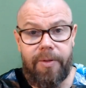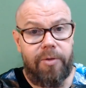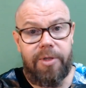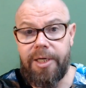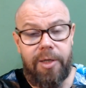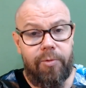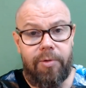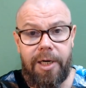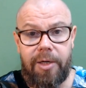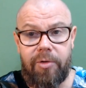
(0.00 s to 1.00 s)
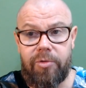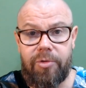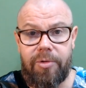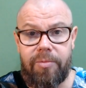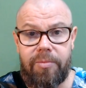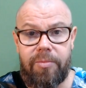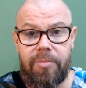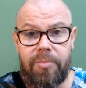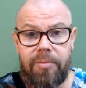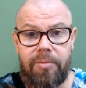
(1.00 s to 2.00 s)
tiene que buscar a
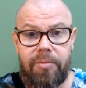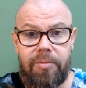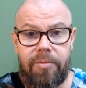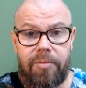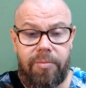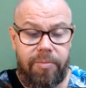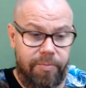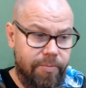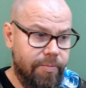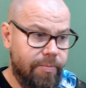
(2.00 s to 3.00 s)
otro.